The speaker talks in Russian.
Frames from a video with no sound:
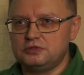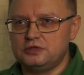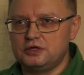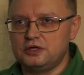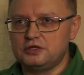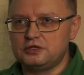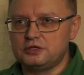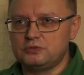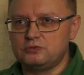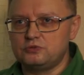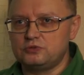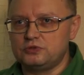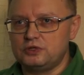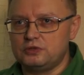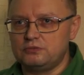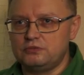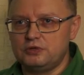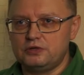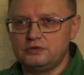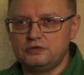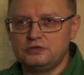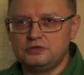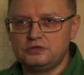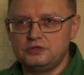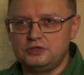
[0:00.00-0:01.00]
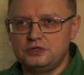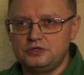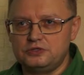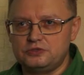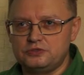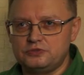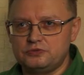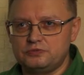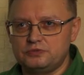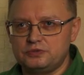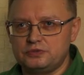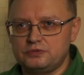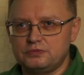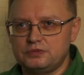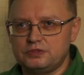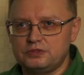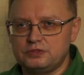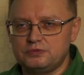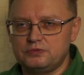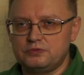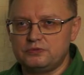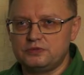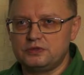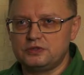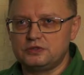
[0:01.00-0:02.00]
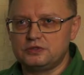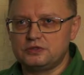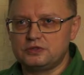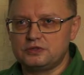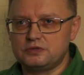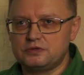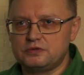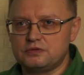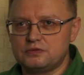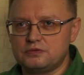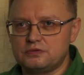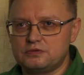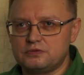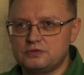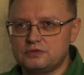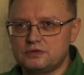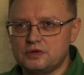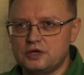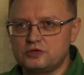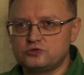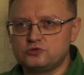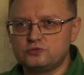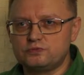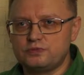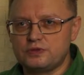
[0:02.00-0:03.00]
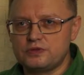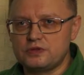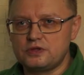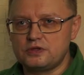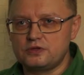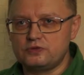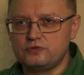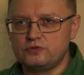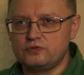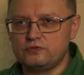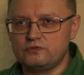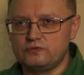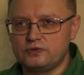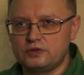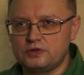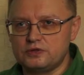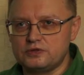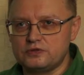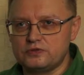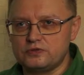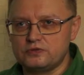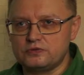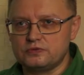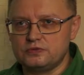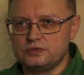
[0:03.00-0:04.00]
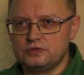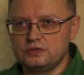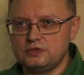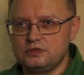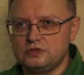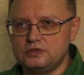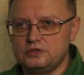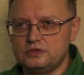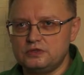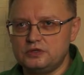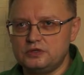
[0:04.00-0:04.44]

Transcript: к этому добавить нечего, понимаете, бывает, э, скажут последнюю фразу, и